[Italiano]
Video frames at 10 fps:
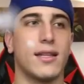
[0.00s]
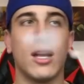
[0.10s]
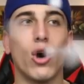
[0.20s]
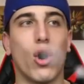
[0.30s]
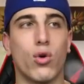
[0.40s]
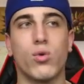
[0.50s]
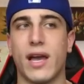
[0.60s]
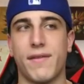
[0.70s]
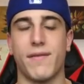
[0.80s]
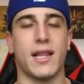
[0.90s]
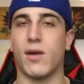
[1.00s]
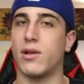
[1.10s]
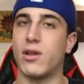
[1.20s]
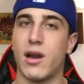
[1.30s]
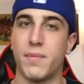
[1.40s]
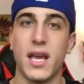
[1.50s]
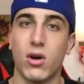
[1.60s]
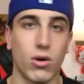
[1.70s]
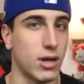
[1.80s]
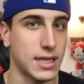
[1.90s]
di Goku che aveva da quando era
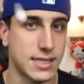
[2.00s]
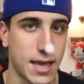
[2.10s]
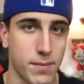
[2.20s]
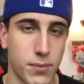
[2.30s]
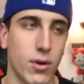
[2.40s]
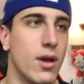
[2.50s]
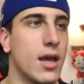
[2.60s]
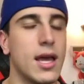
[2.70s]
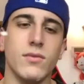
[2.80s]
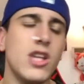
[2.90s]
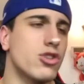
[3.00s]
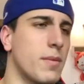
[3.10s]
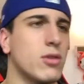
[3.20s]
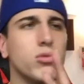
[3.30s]
piccolo ad esempio Insomma,